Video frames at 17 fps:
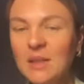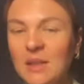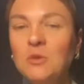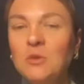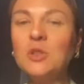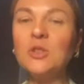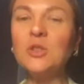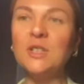
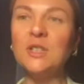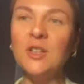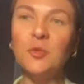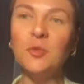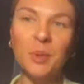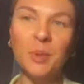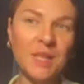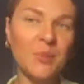Вот, то есть я,
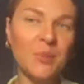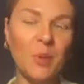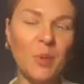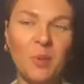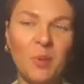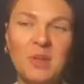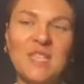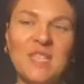в принципе,
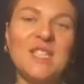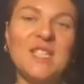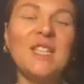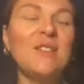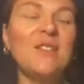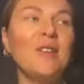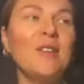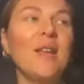
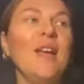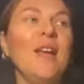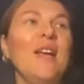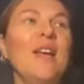медитировала